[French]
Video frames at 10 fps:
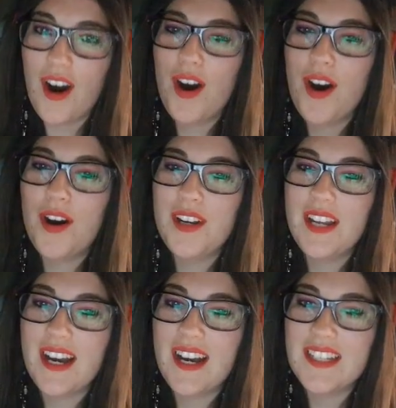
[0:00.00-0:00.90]
Oh,
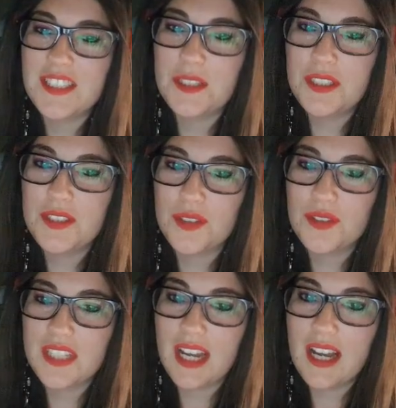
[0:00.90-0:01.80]
la rage, il,
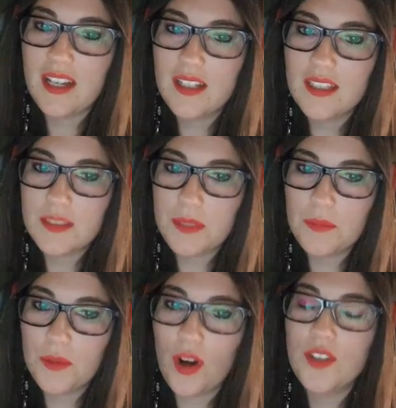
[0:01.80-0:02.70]
sort du cercle. Ah, c'est
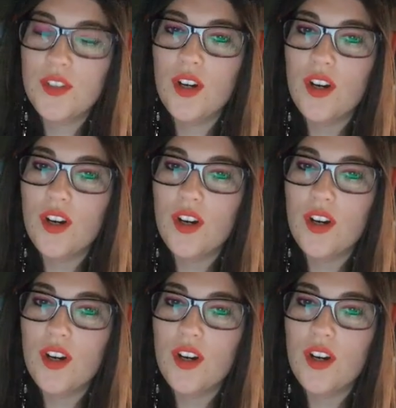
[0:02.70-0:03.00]
peut-être bon. Oh